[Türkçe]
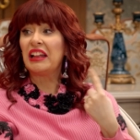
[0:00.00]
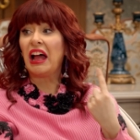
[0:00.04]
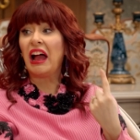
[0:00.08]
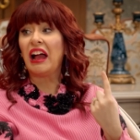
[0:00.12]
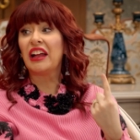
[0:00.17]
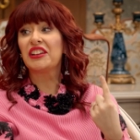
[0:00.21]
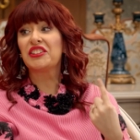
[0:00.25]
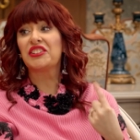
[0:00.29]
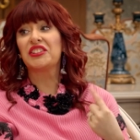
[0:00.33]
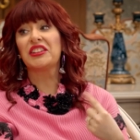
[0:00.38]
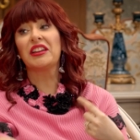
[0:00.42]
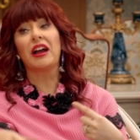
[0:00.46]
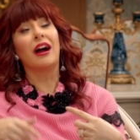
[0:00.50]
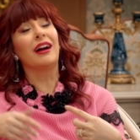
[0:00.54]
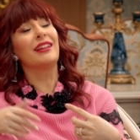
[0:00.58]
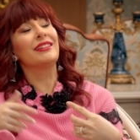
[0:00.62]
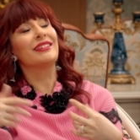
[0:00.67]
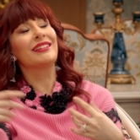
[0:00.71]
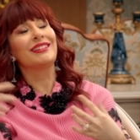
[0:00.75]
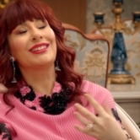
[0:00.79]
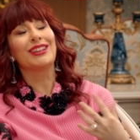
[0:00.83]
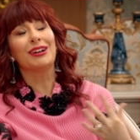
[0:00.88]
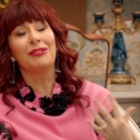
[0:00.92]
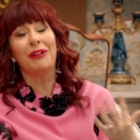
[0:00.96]
gelen her şeyi
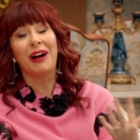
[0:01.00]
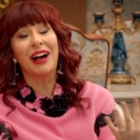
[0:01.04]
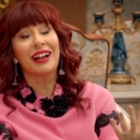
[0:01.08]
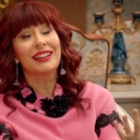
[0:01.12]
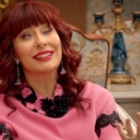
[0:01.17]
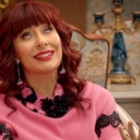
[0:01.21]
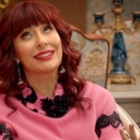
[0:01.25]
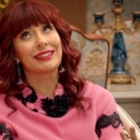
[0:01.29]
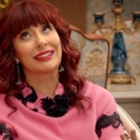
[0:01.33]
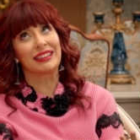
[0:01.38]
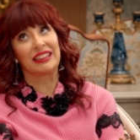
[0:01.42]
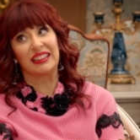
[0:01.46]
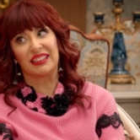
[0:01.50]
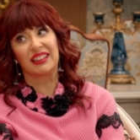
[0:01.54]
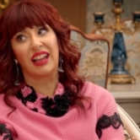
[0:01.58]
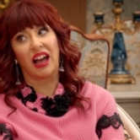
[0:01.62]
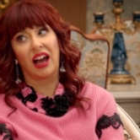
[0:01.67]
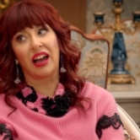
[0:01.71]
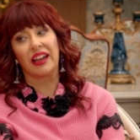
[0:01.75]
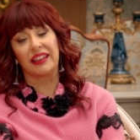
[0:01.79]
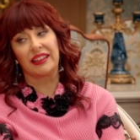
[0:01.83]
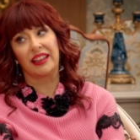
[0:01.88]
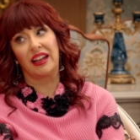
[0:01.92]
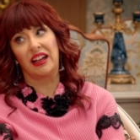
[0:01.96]

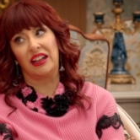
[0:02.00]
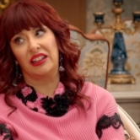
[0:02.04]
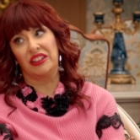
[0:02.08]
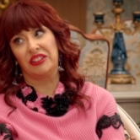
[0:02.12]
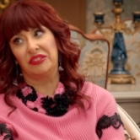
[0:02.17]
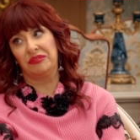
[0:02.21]
anlatamazsınız Zahide